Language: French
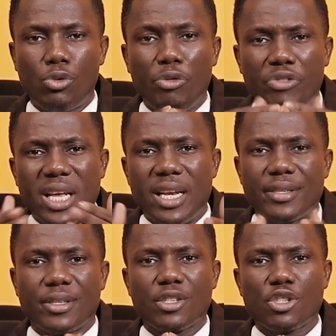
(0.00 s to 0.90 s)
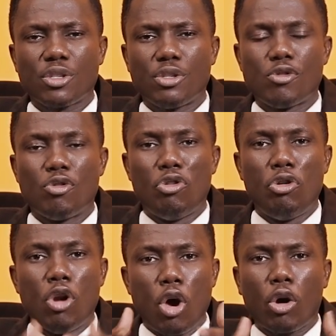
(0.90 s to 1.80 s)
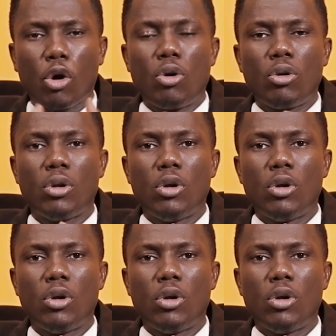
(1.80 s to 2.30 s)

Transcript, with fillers: d'où viennent les anges, leur rôle.